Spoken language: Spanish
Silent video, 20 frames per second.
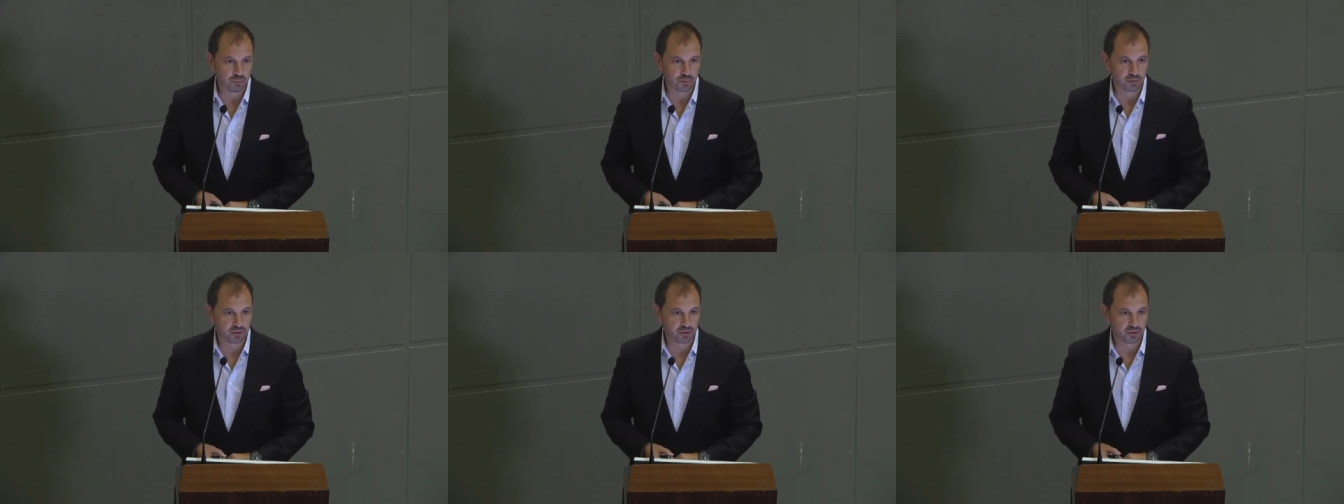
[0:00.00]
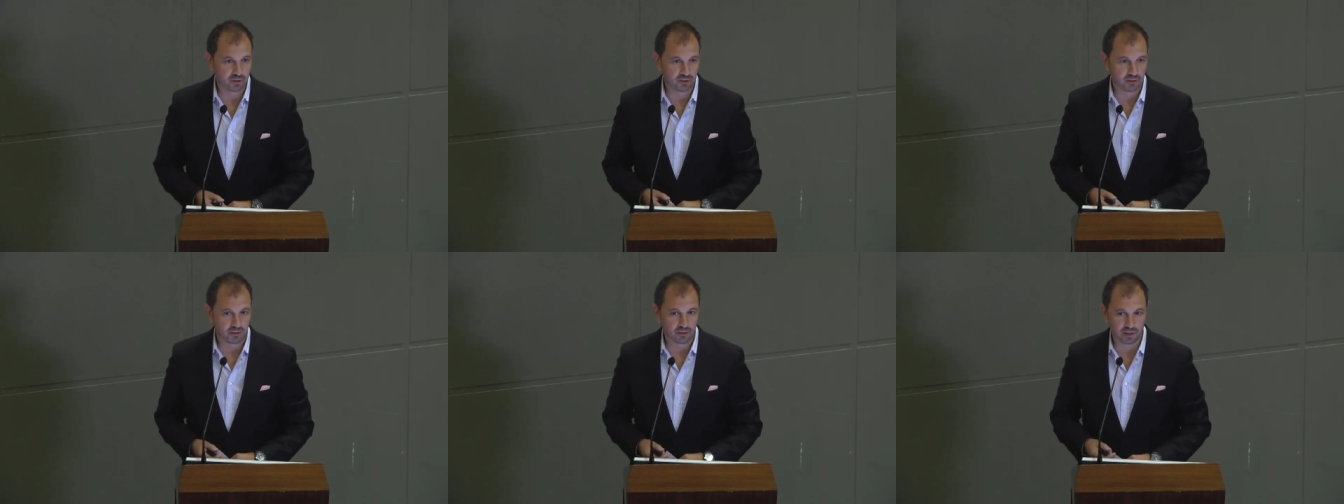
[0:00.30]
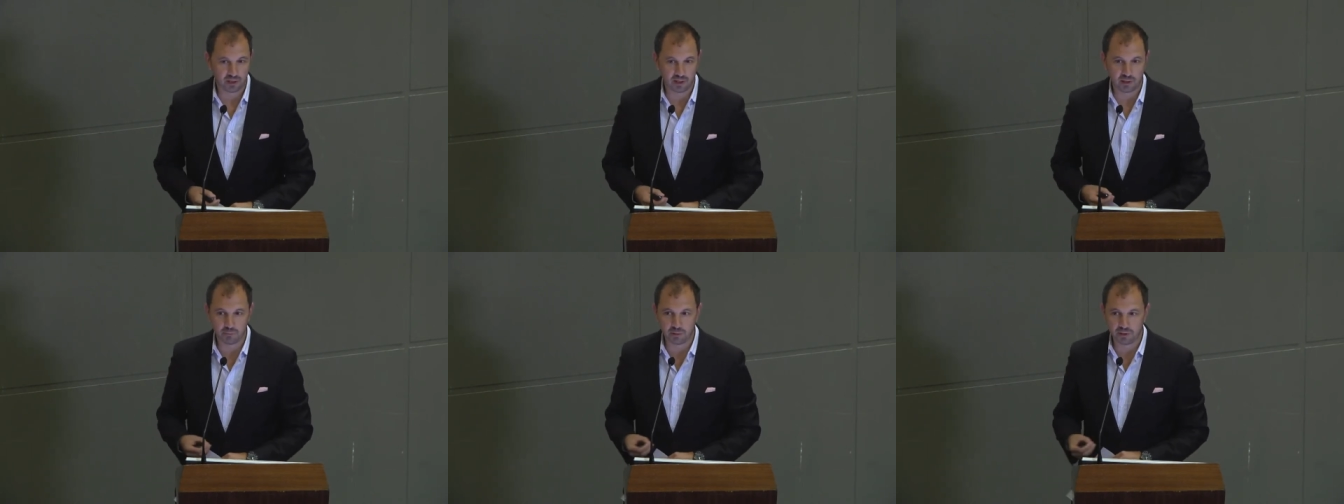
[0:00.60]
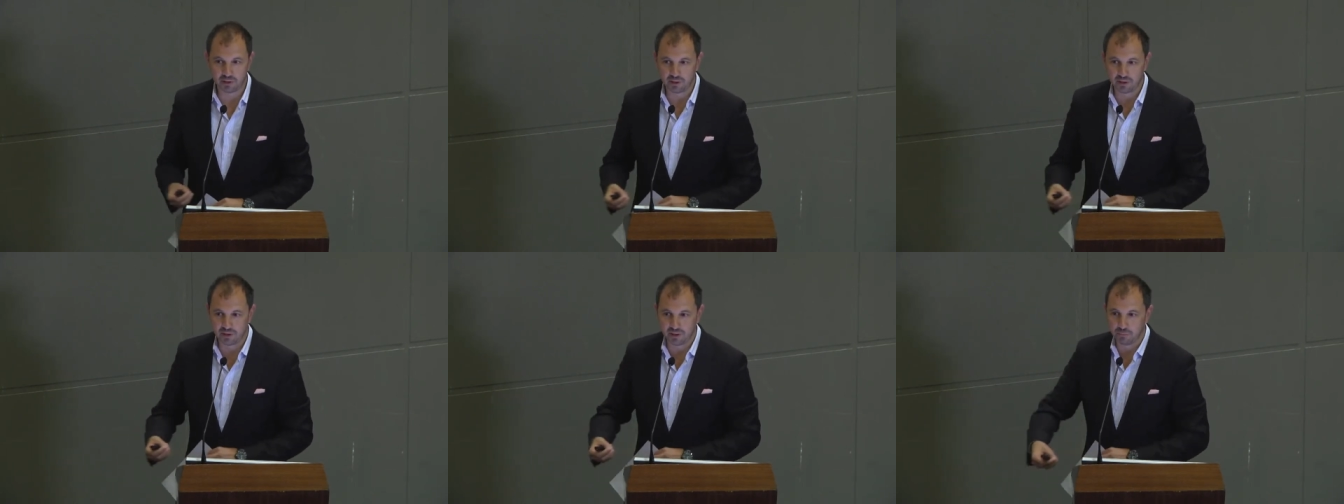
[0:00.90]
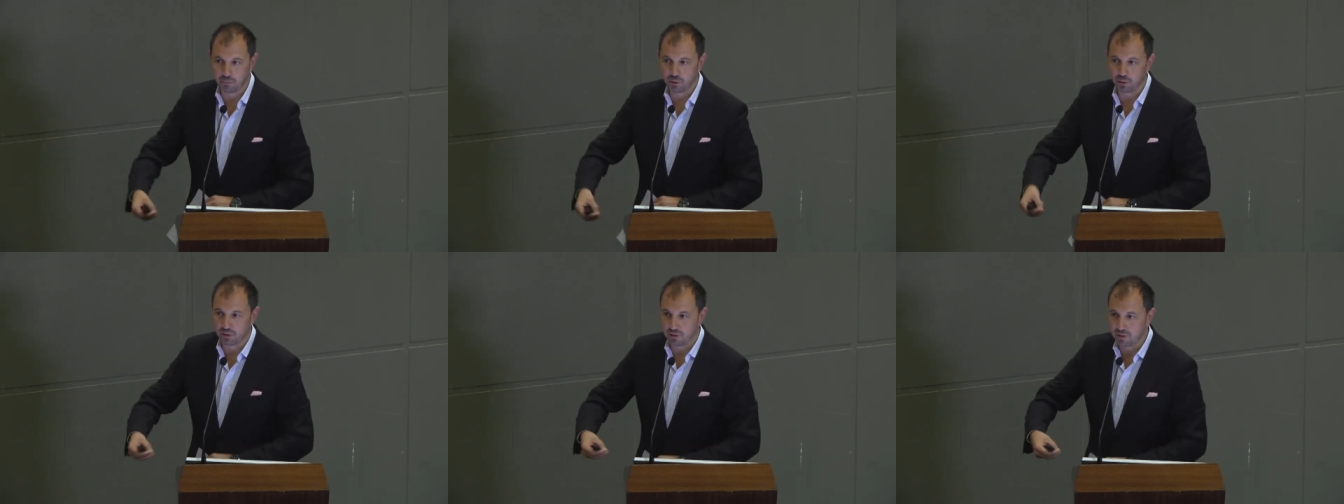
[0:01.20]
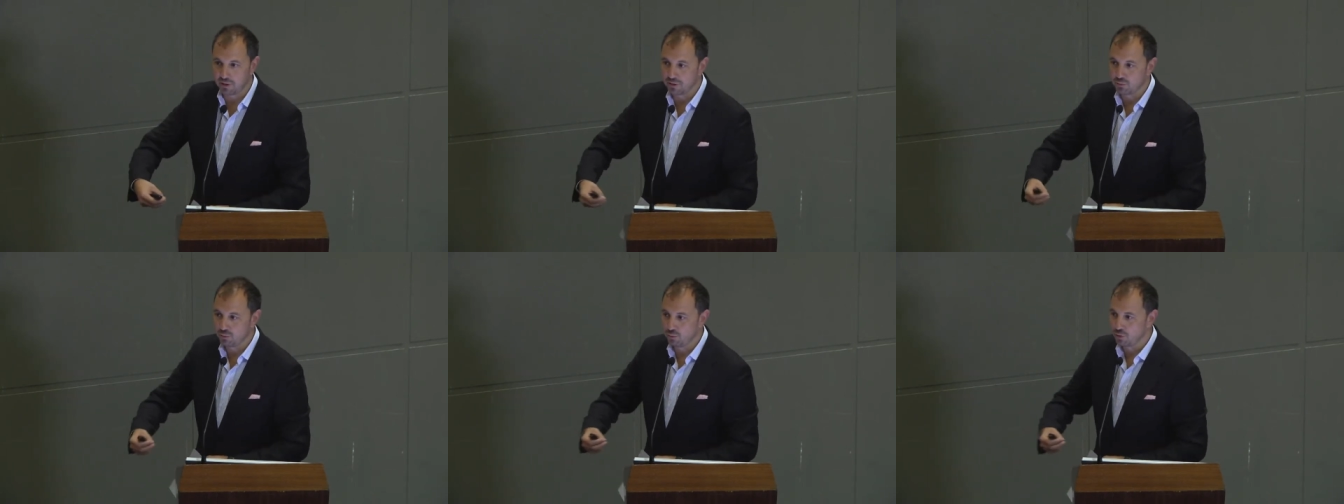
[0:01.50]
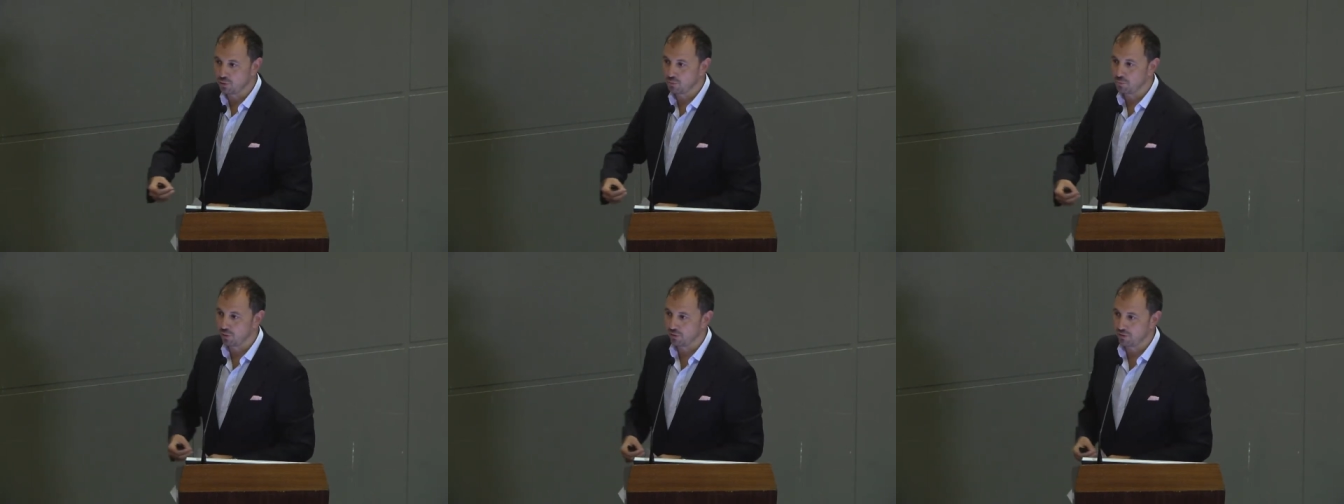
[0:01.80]
pues eh, realmente tiene por detrás
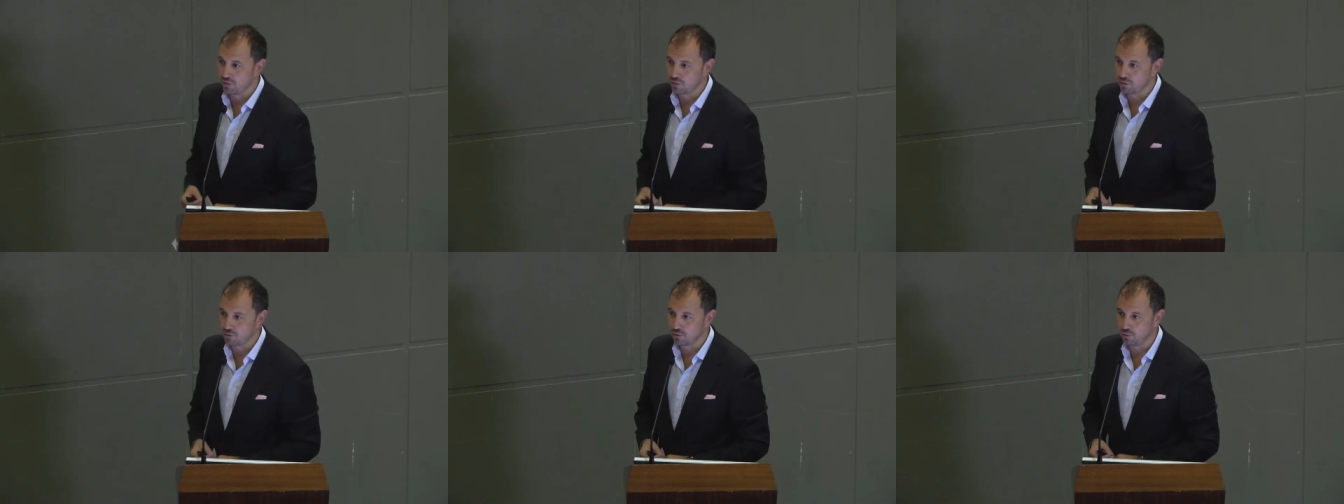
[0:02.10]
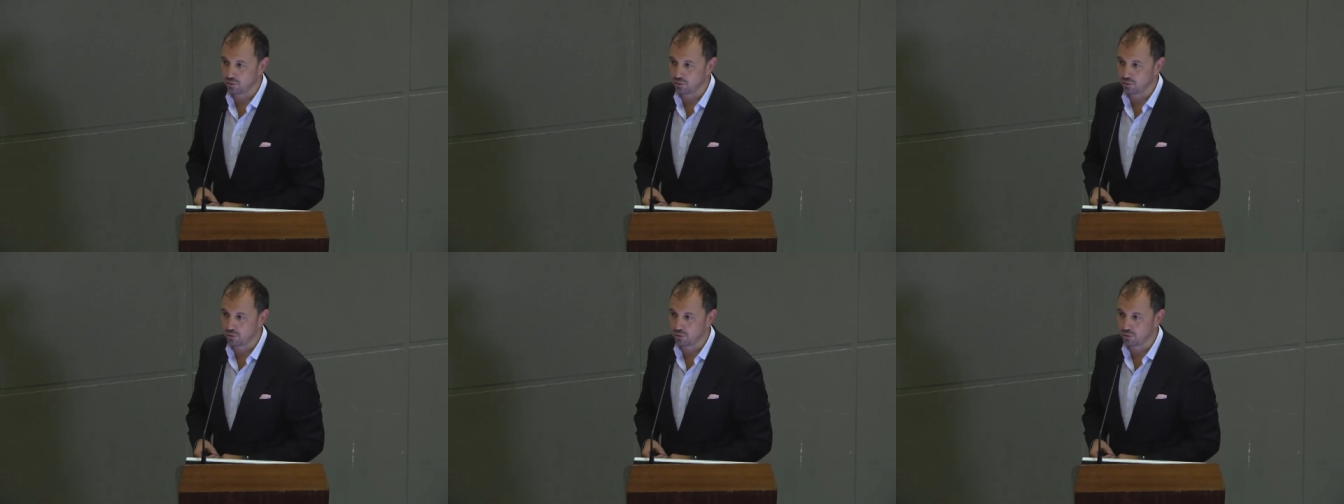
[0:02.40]
unos procesos